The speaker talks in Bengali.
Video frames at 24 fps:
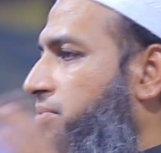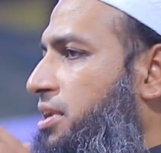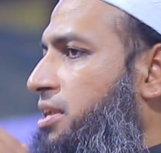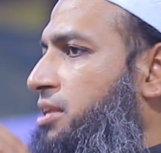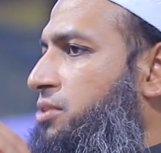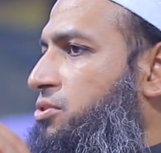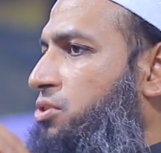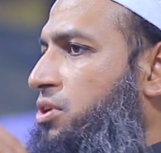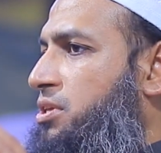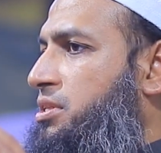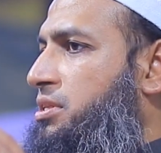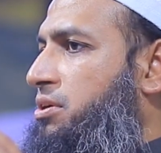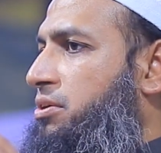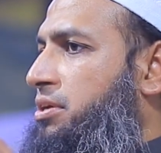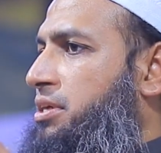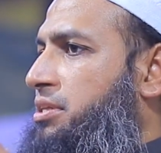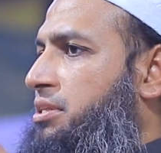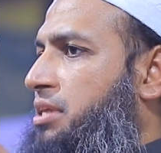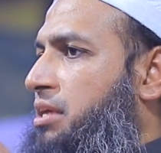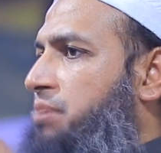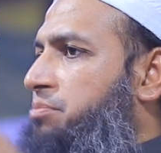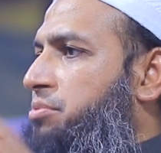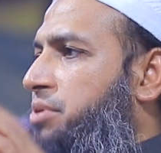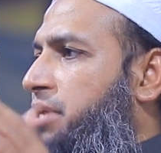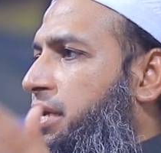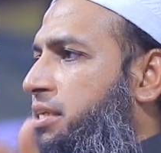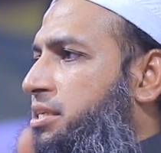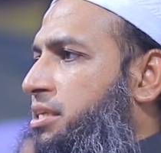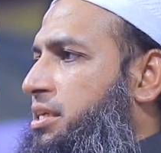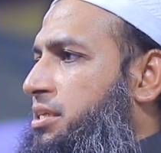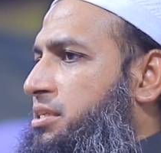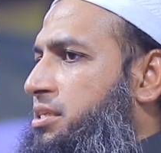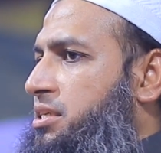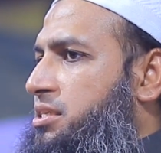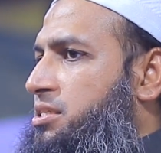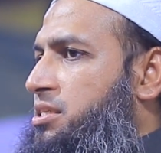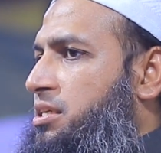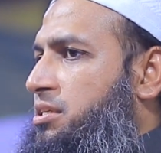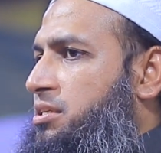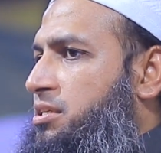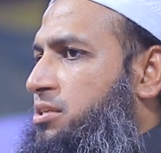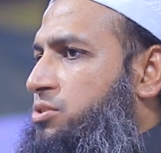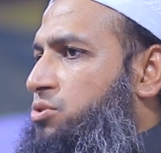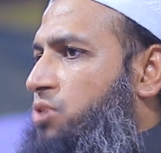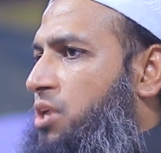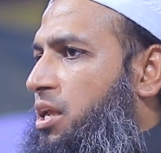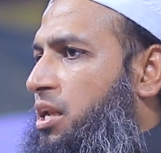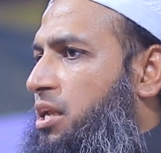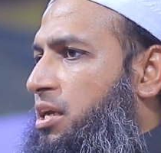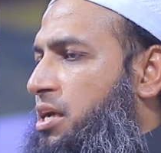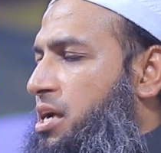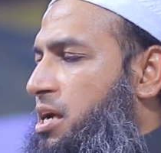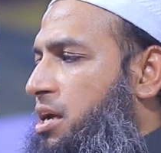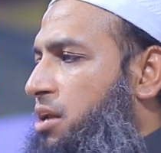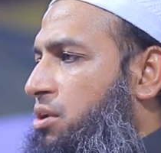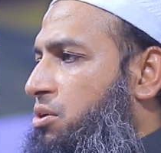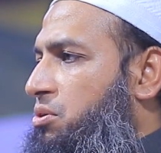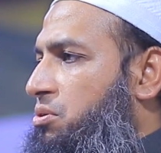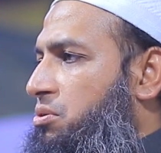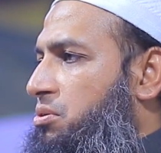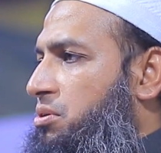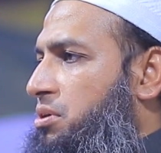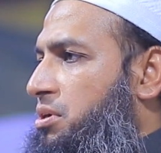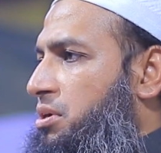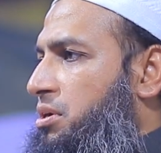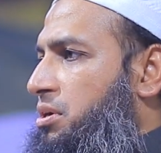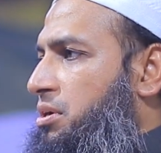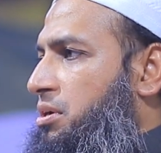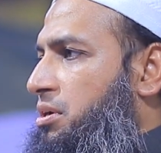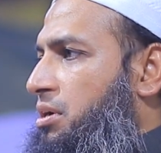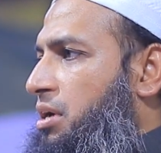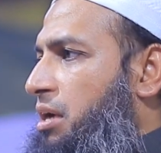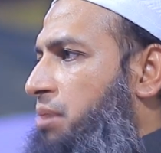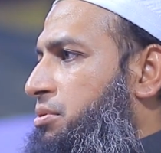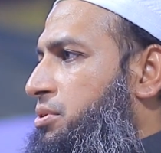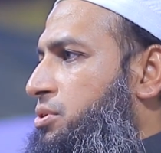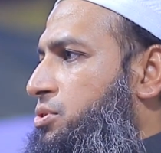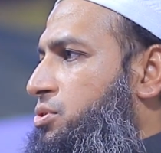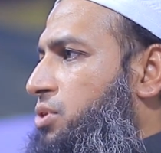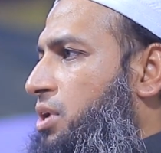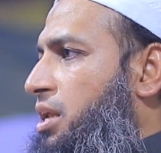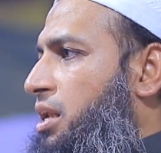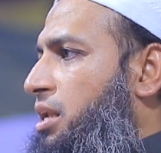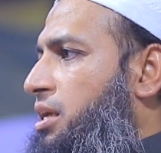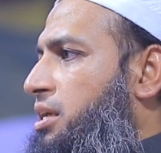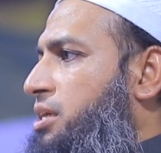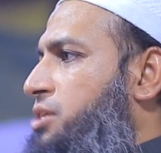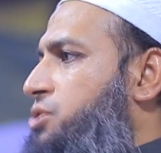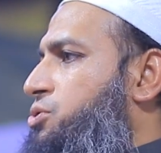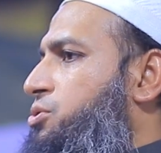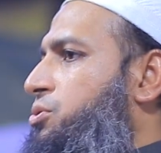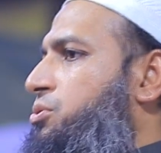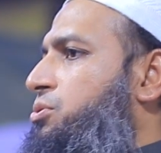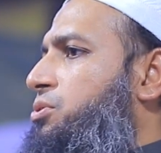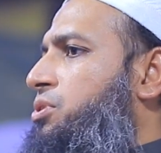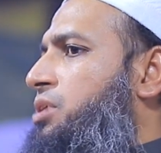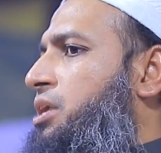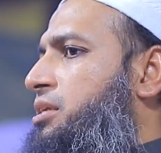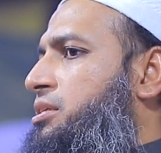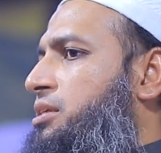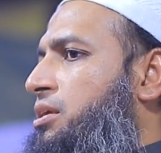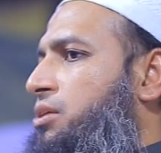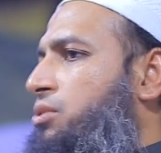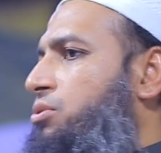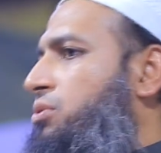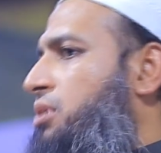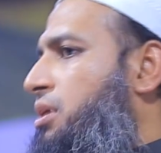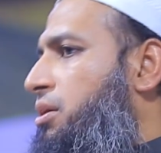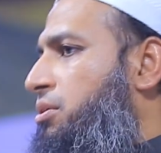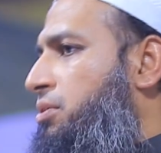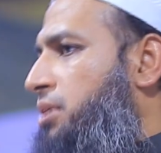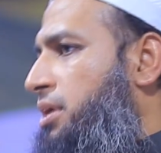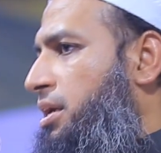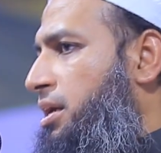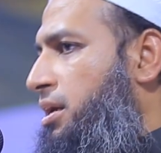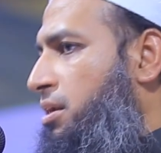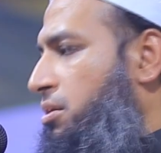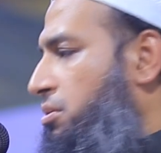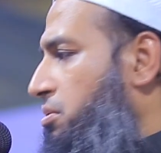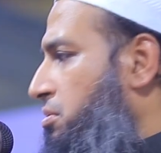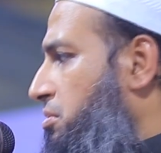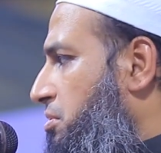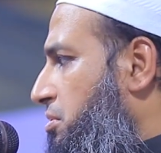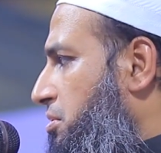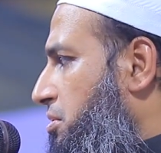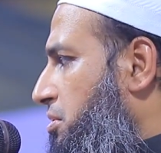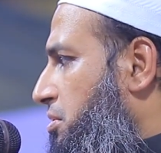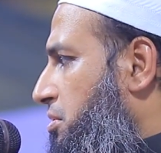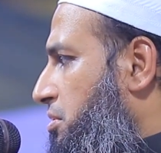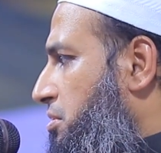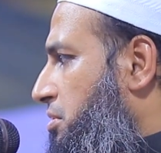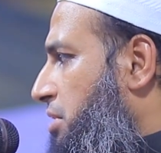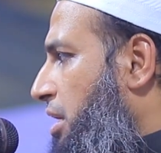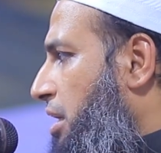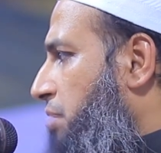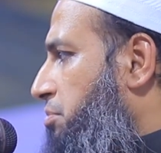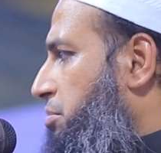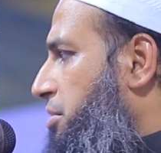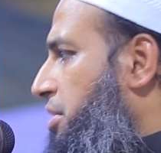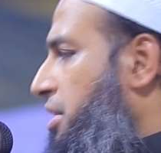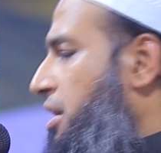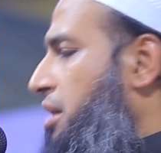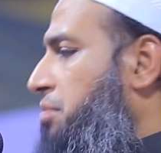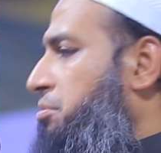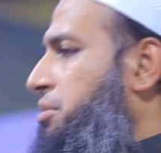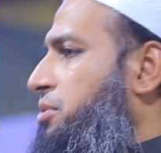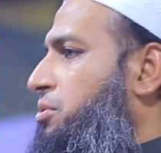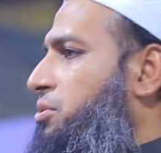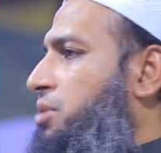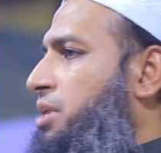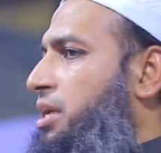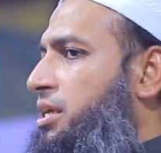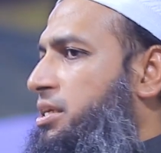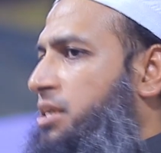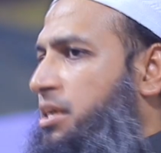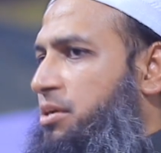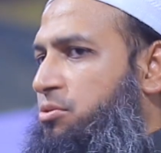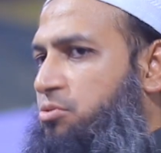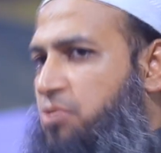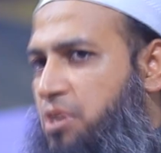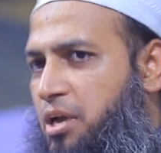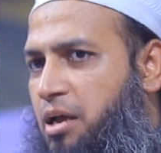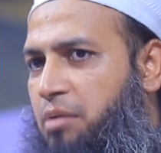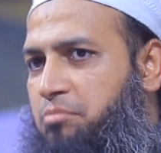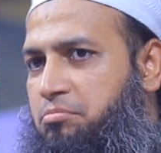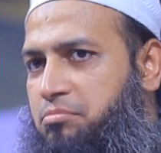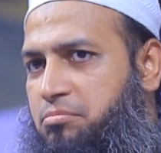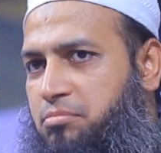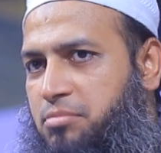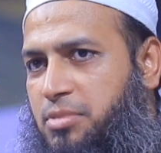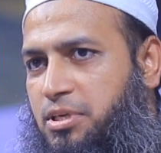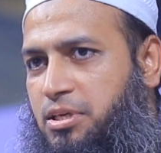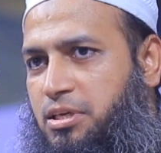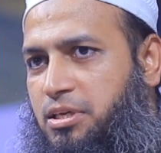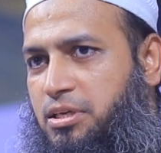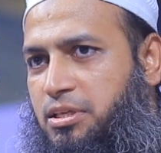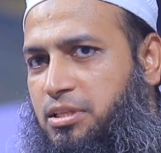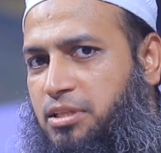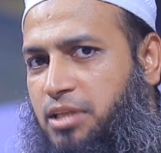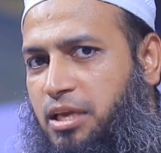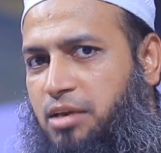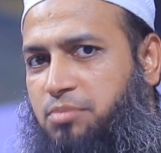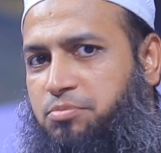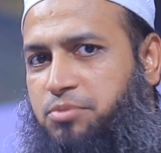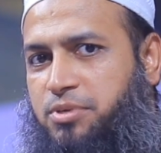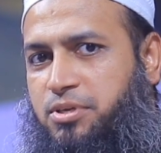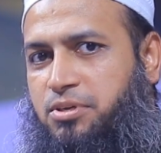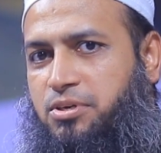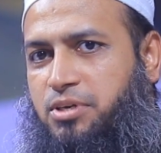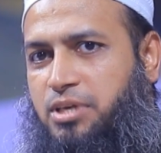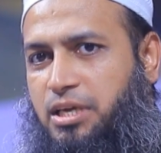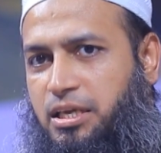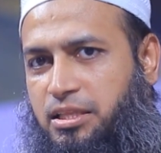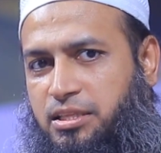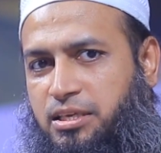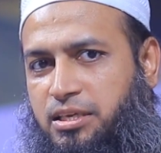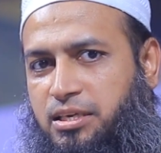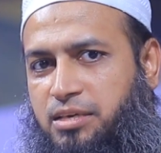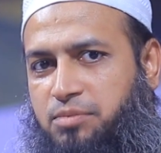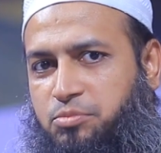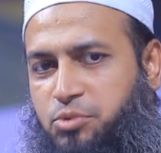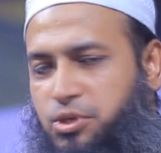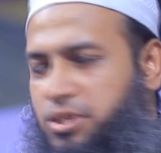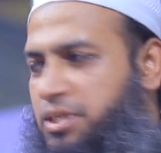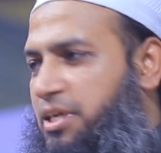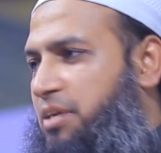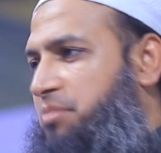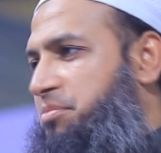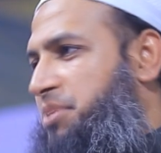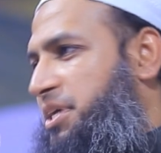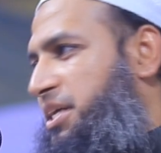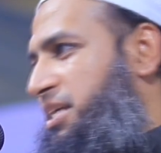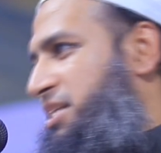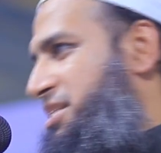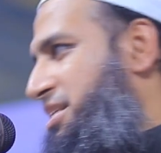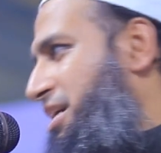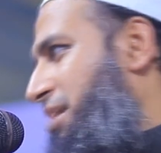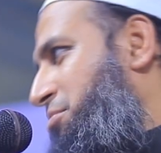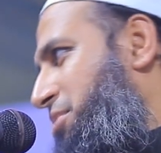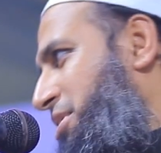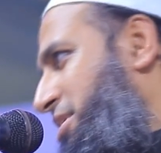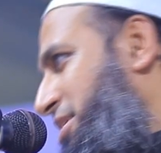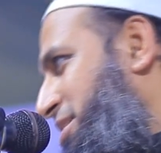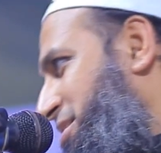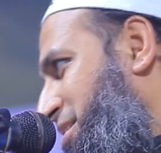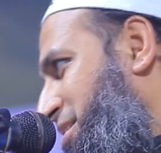ফালি তক্তা হয়ে তারপরে একটা একটার সাথে জোড়া লেগে গেল এবং জোড়া লেগে সুন্দর একটা নৌকা হয়ে গেল তারপরে আমি নৌকাটায় উঠলাম তারপরে ওখান থেকে বৈঠা বিয়ে এসে আপনাদের